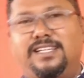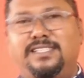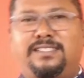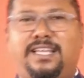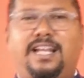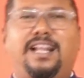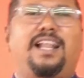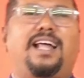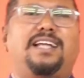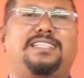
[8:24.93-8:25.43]

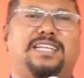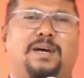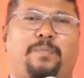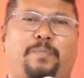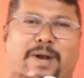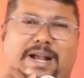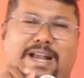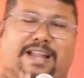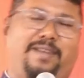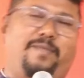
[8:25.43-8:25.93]
సరే ఇలా
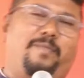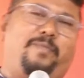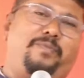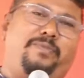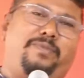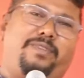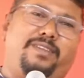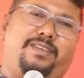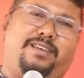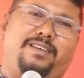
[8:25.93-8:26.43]
చెప్పండి
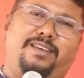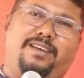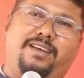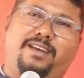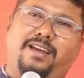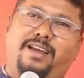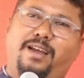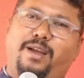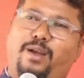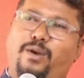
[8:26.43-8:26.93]

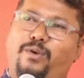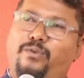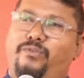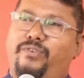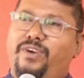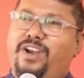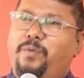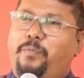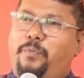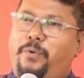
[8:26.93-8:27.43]

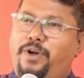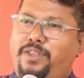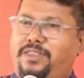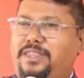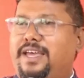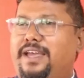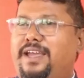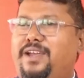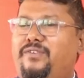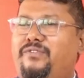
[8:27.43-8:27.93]

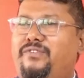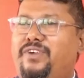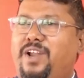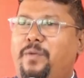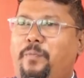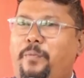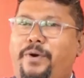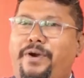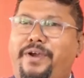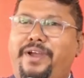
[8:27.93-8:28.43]
విడిపోతే
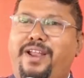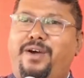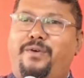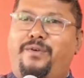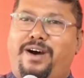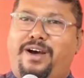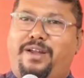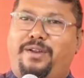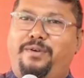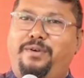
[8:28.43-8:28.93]
విడిపోయిన
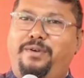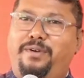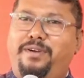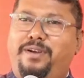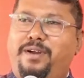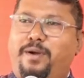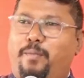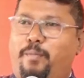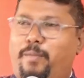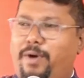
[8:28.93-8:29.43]
వారు
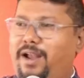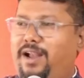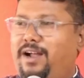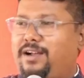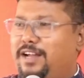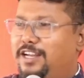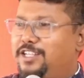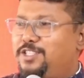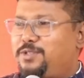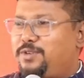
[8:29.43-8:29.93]
మరలా
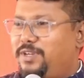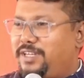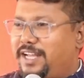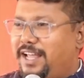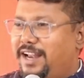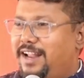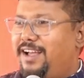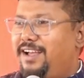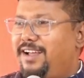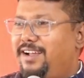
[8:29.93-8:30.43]

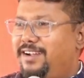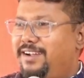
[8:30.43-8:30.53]
కలుసుకుంటారా